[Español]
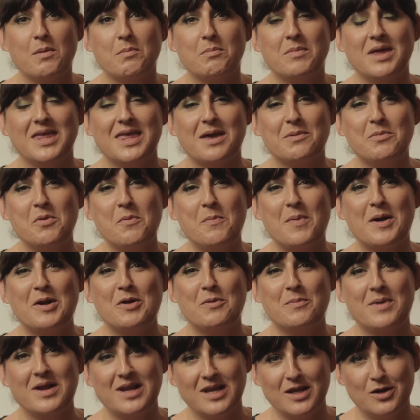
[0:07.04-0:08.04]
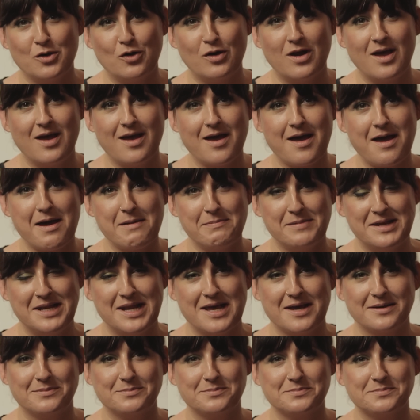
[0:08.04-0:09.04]
Me llamo Paloma Lirola
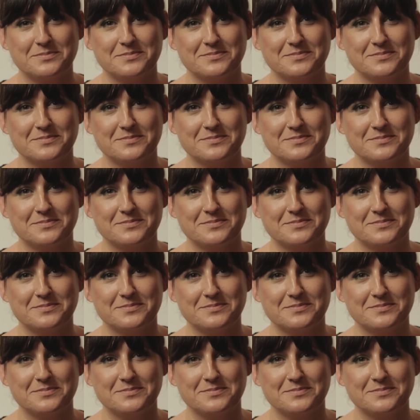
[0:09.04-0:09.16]
Ávila.